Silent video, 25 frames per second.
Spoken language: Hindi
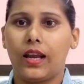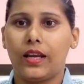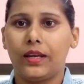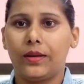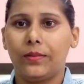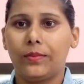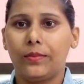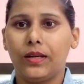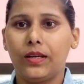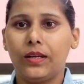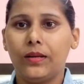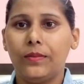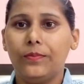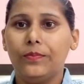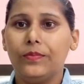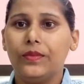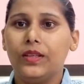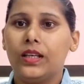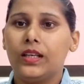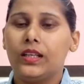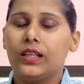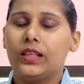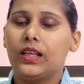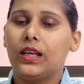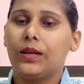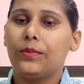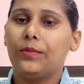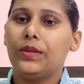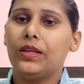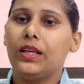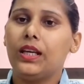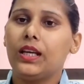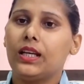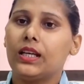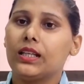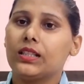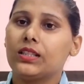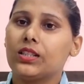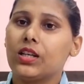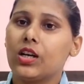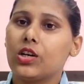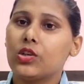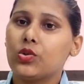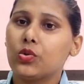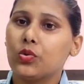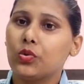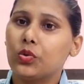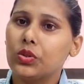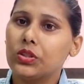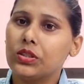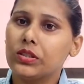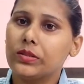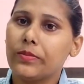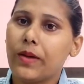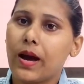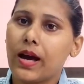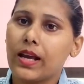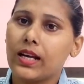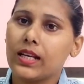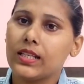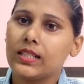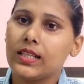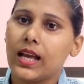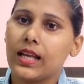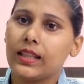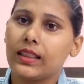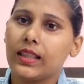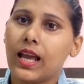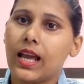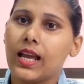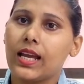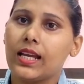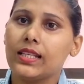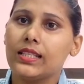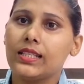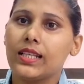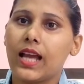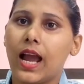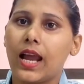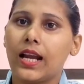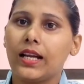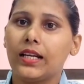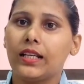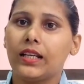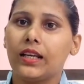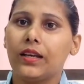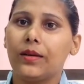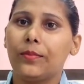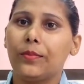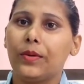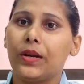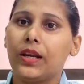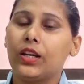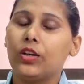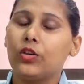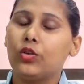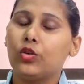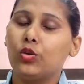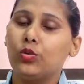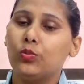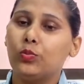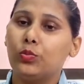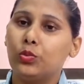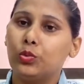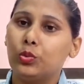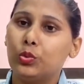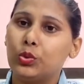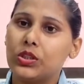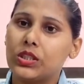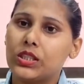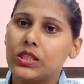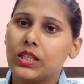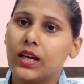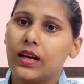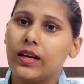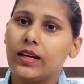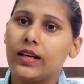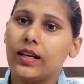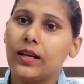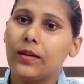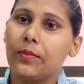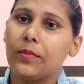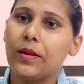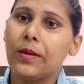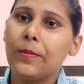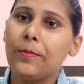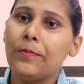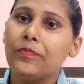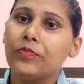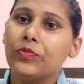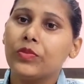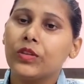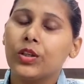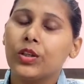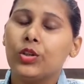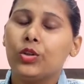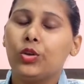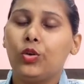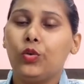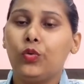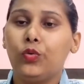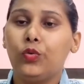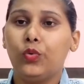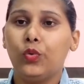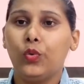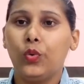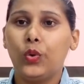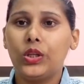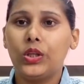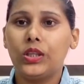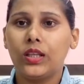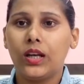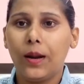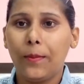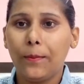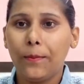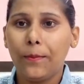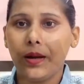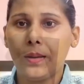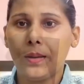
खाने में ये भी एक अच्छा सोर्स माना जाता है चाइल्ड के ब्रेन को बूस्ट करने में तो फोर्थ